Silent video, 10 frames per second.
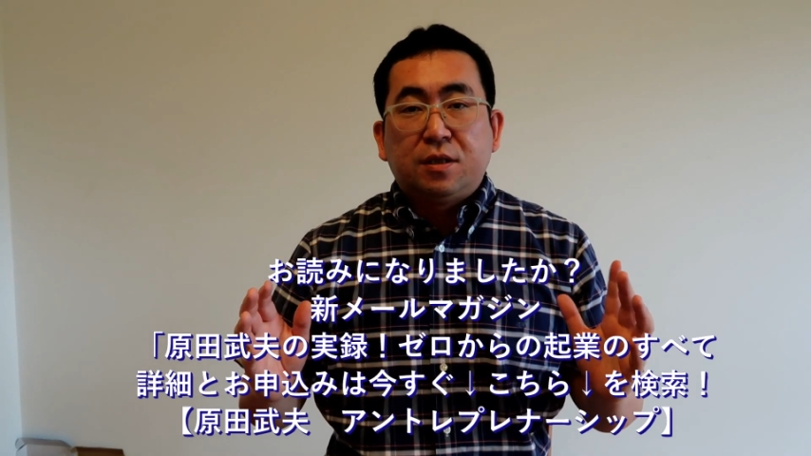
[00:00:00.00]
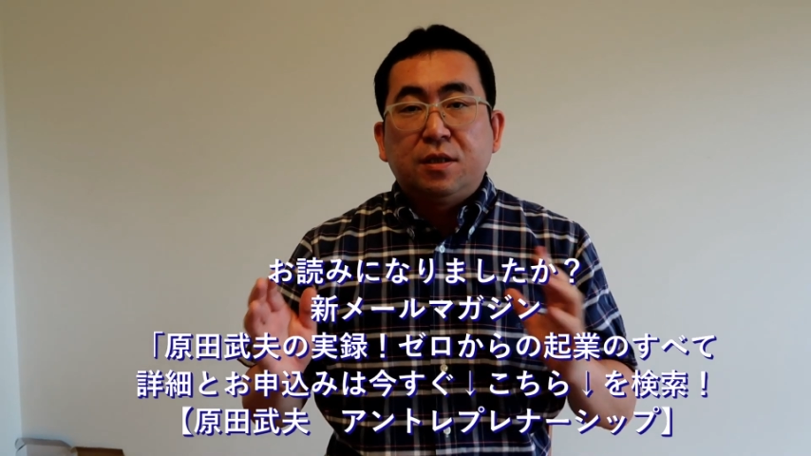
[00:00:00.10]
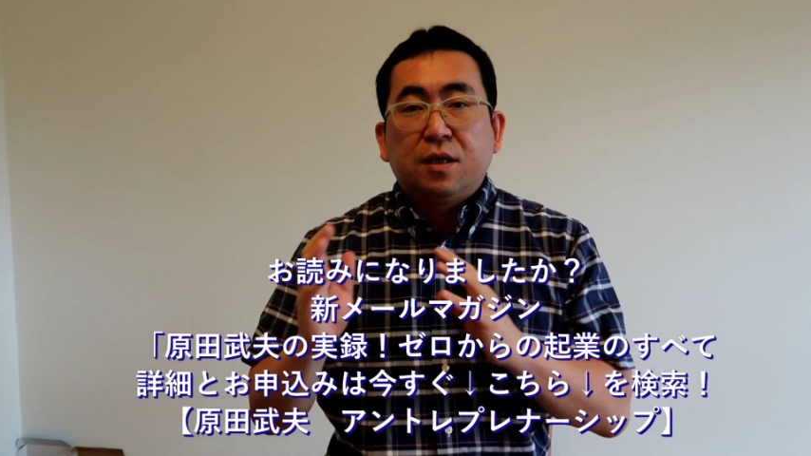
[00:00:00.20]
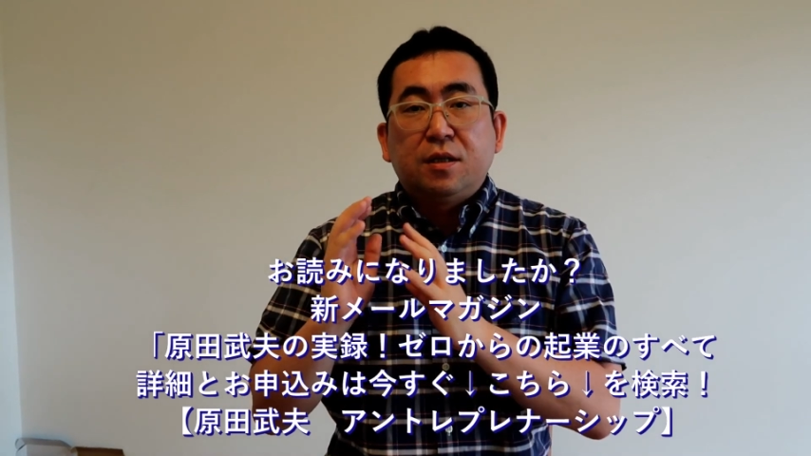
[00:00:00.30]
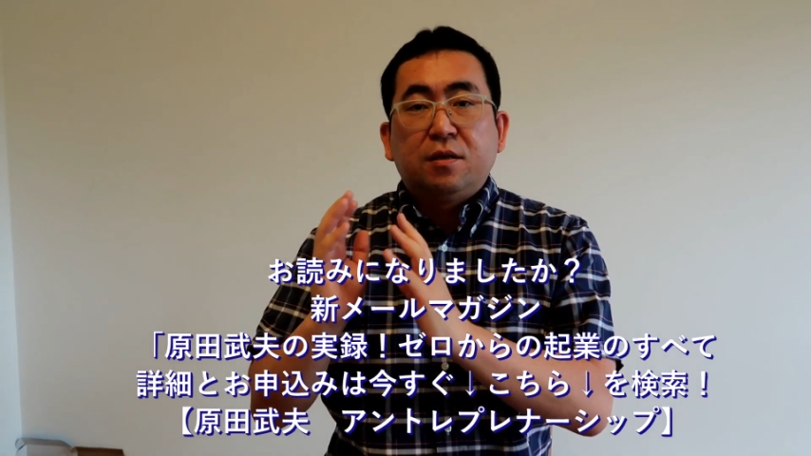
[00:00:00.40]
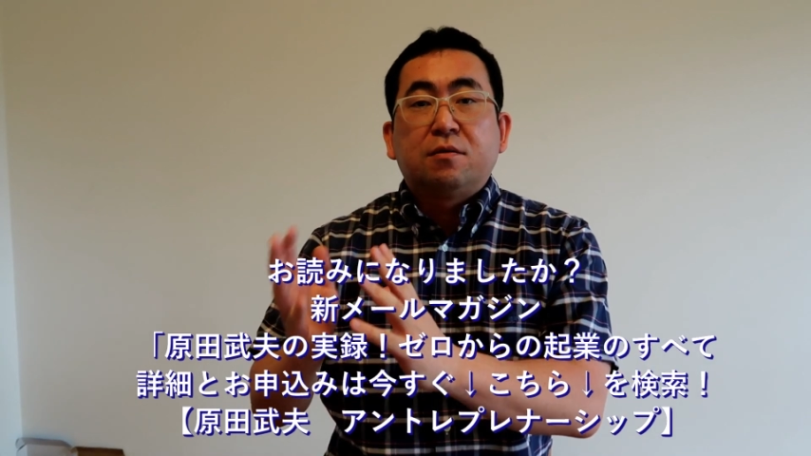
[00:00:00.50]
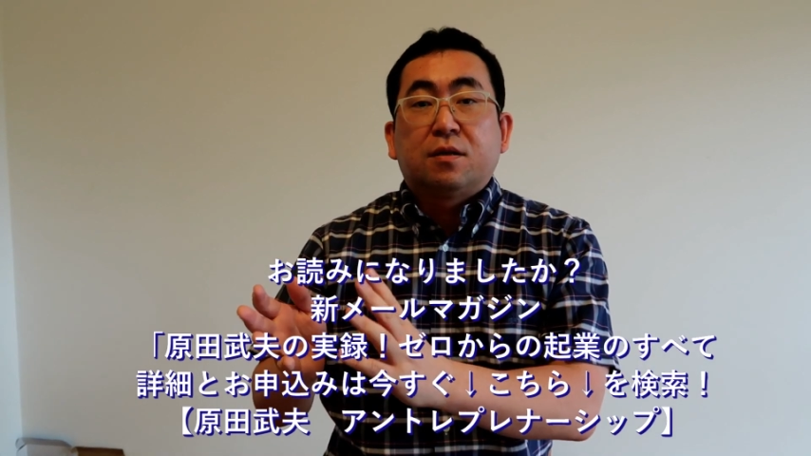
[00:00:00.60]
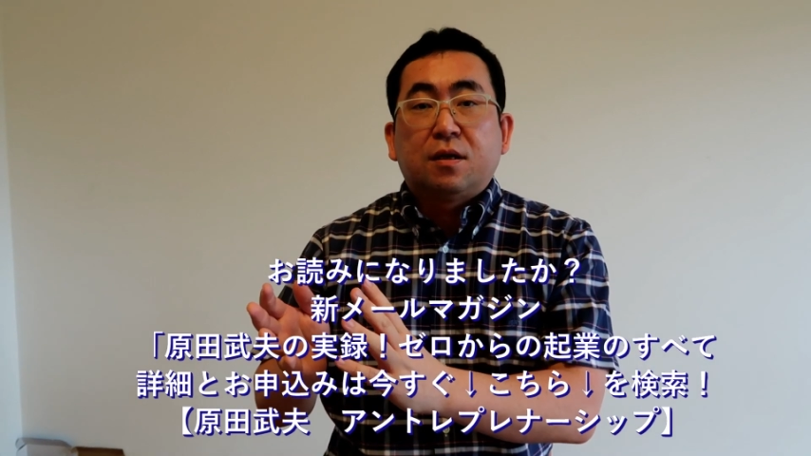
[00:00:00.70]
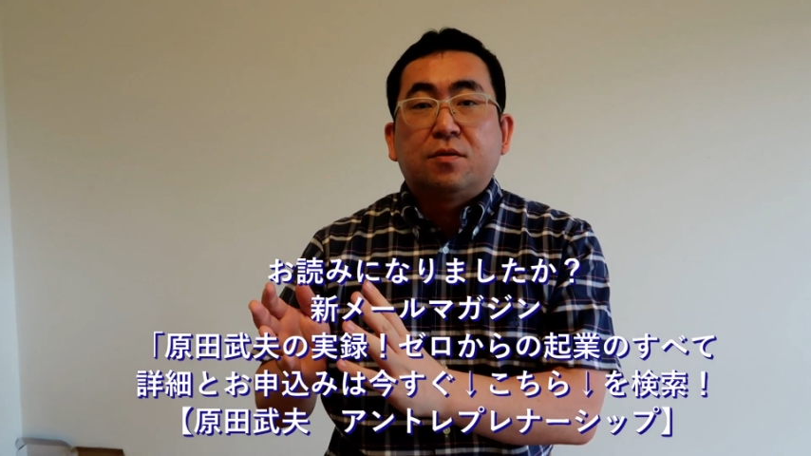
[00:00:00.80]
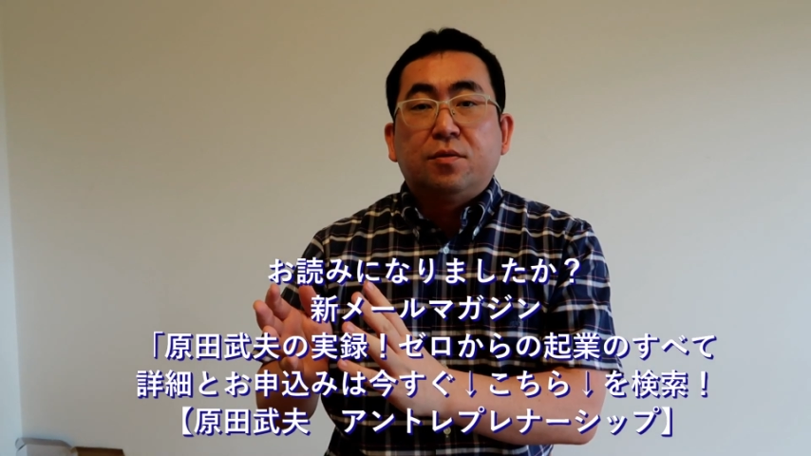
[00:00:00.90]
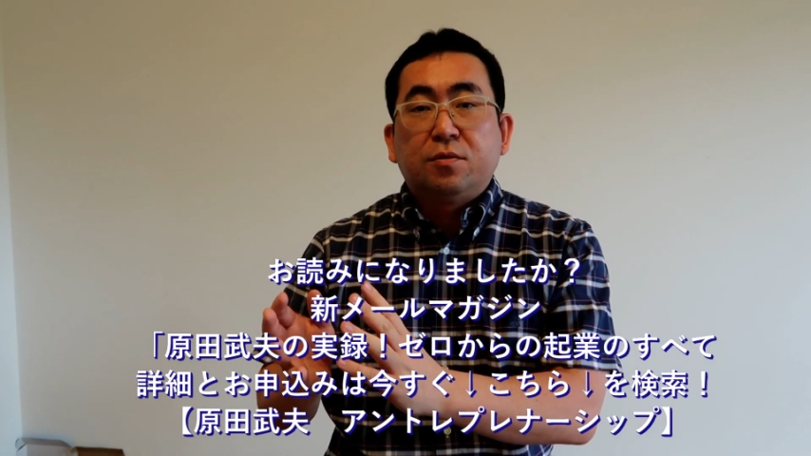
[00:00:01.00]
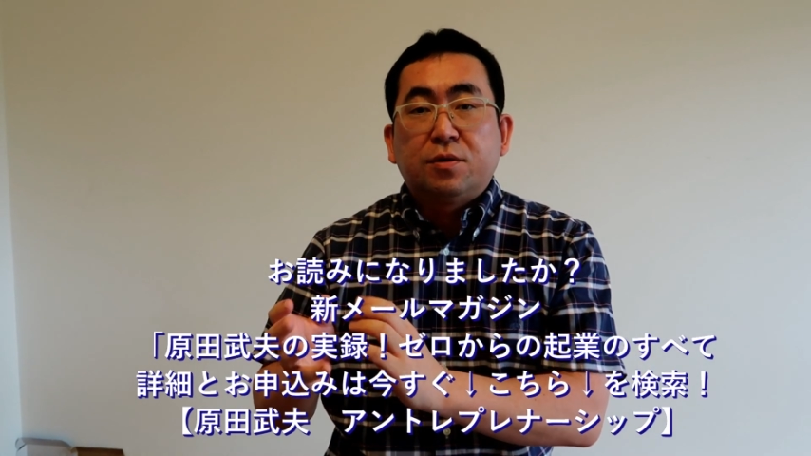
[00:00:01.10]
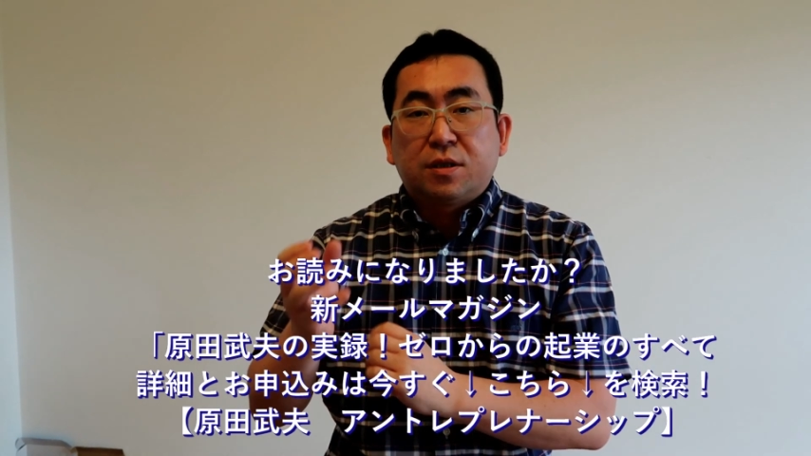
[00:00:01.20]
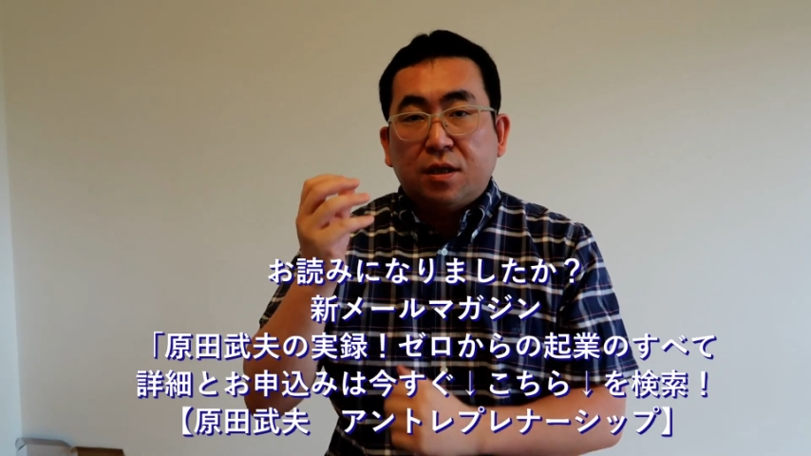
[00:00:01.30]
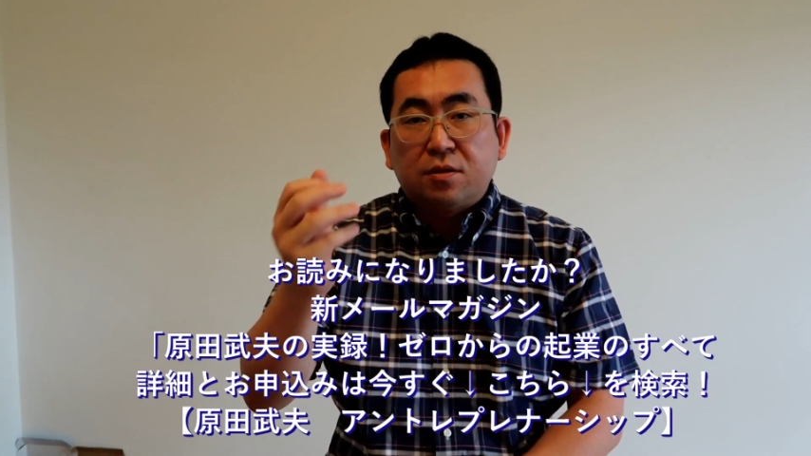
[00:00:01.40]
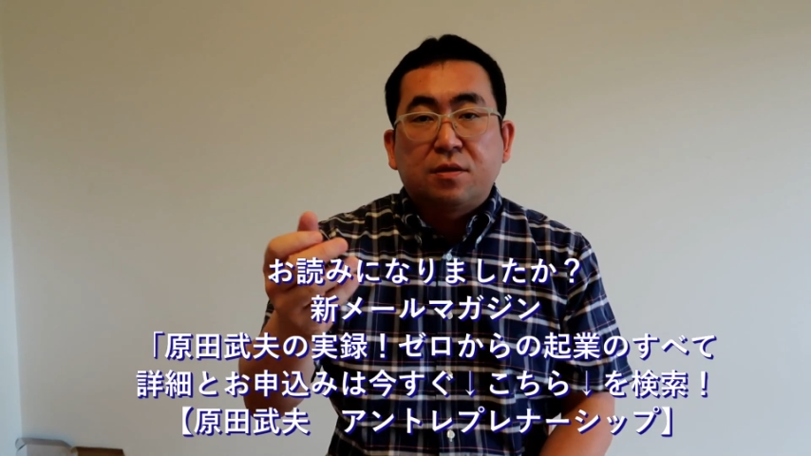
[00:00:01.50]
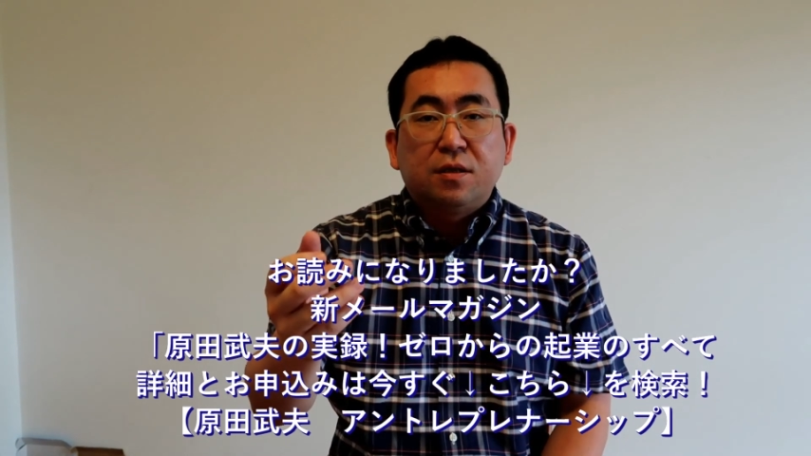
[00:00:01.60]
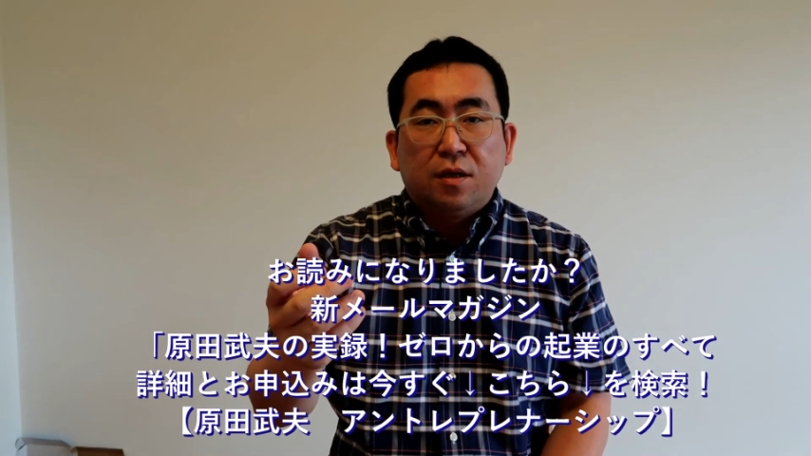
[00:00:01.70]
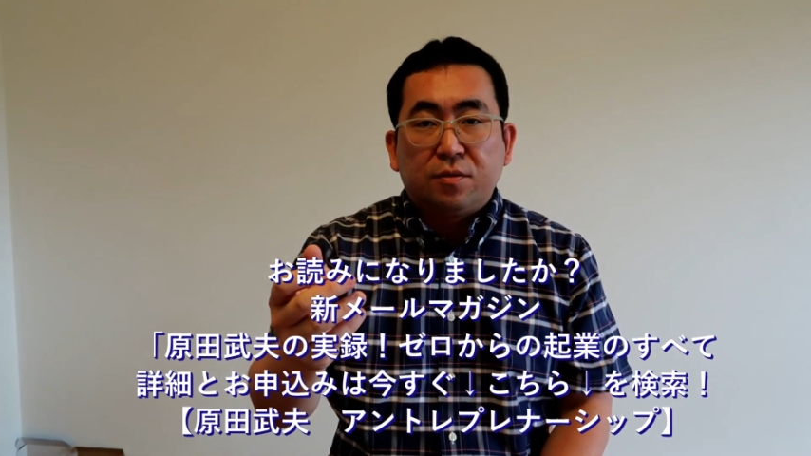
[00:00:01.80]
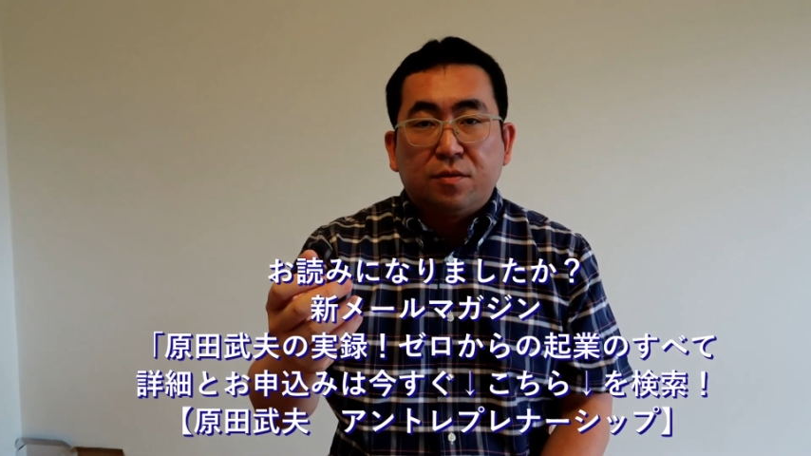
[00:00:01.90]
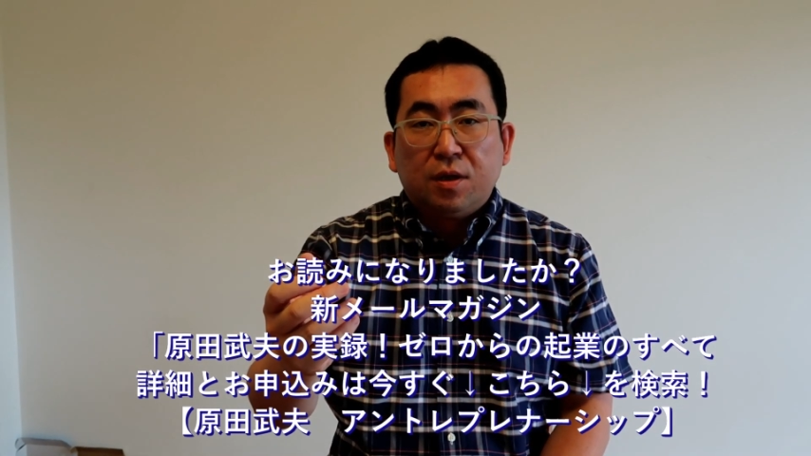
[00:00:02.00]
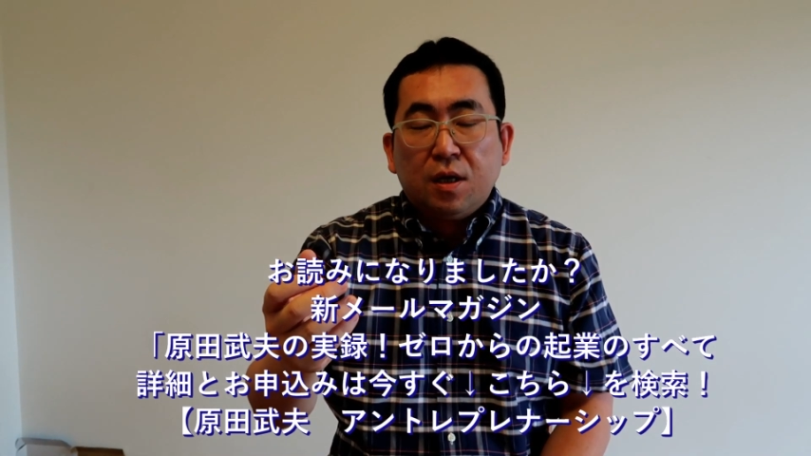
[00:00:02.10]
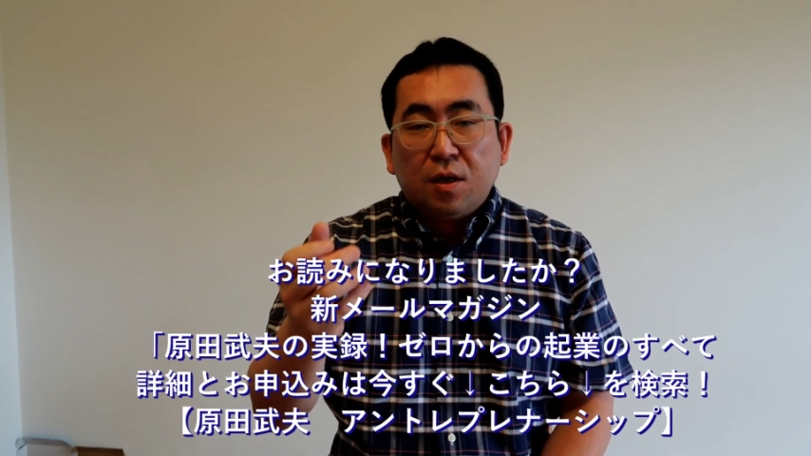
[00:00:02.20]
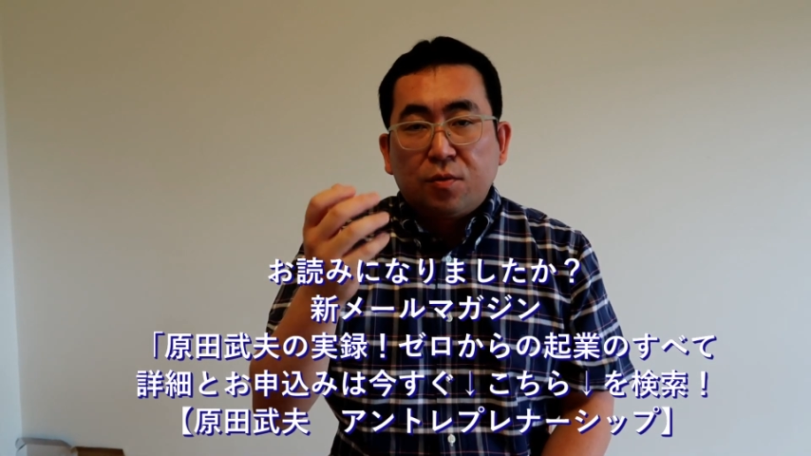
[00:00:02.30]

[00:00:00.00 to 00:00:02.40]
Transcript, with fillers: 信頼ができる方というのをしっかり掴んでいく。